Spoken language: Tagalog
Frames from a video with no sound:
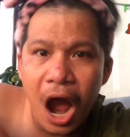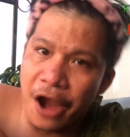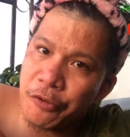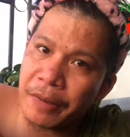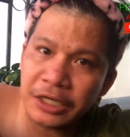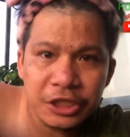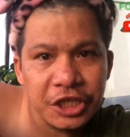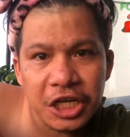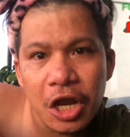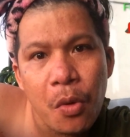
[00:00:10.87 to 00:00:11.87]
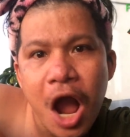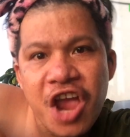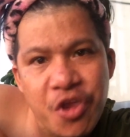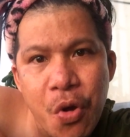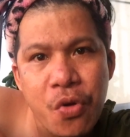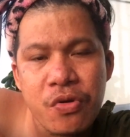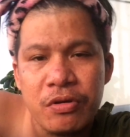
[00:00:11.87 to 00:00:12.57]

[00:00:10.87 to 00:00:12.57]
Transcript: Ano pang ginagawa nyo?